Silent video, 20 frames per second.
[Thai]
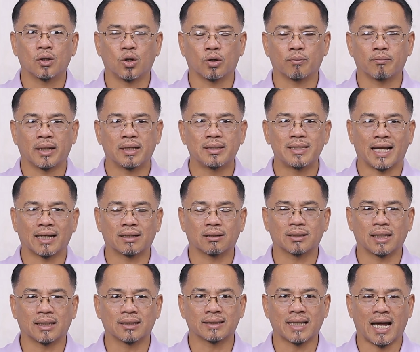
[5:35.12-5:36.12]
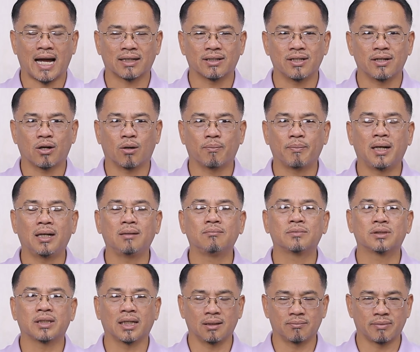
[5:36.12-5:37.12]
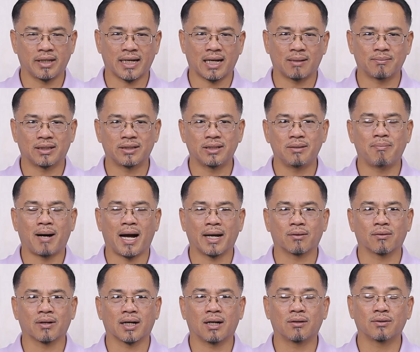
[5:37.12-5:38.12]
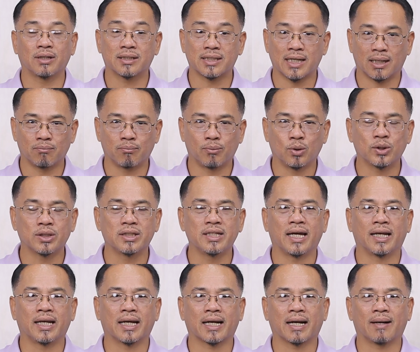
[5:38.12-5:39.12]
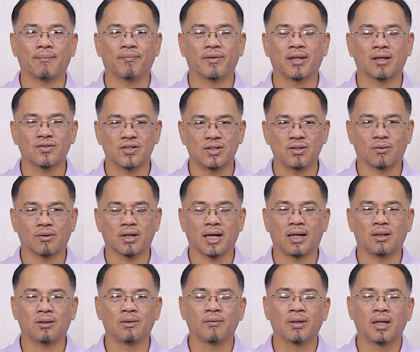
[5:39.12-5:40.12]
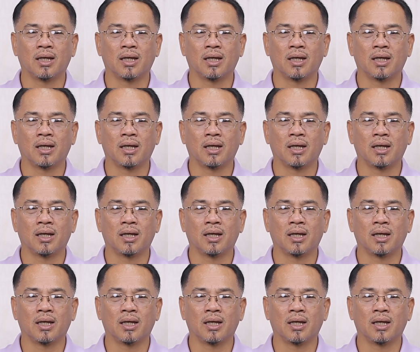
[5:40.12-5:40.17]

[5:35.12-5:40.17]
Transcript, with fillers: กฎบัญญัติต่าง ๆ ที่เขาเพิ่มเติมในคำอธิบายของเขาในทานมุตเนี่ยนะครับหนังสือของเขา